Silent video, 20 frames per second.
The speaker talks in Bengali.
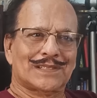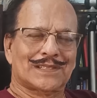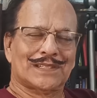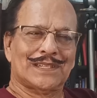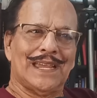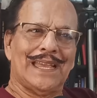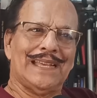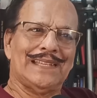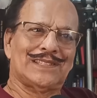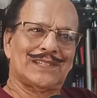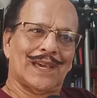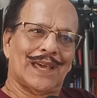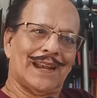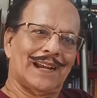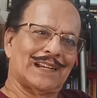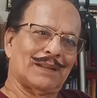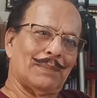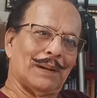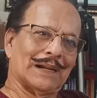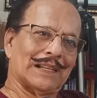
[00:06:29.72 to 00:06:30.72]
সেই
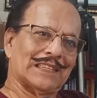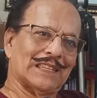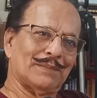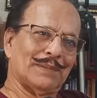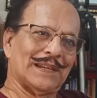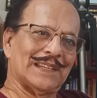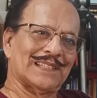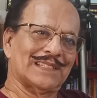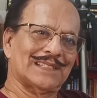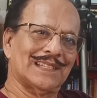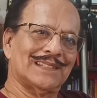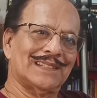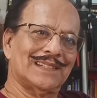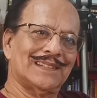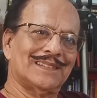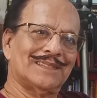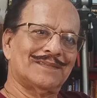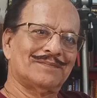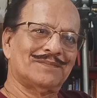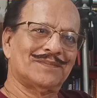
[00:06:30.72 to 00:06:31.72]
চেহারাটা পাঠাতে পেরেছেন
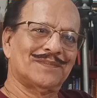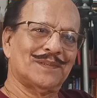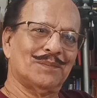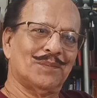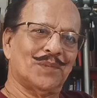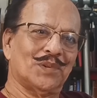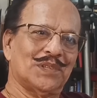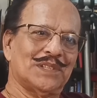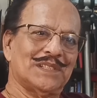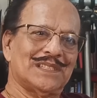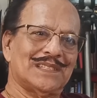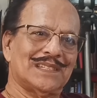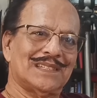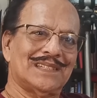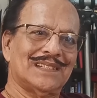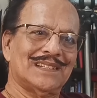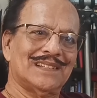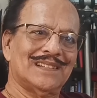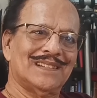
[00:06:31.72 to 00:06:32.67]
মোদিজি